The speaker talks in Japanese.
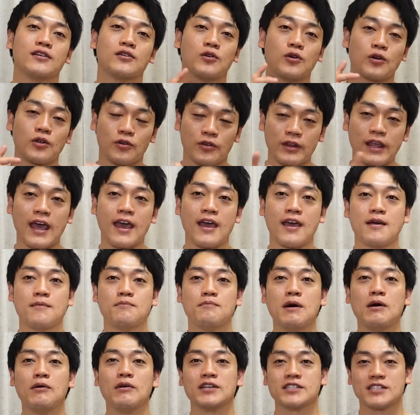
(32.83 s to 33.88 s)
これをね
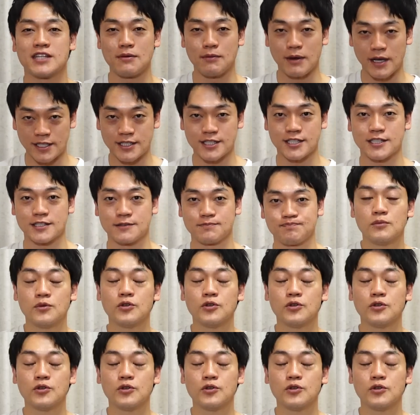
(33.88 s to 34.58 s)
回してます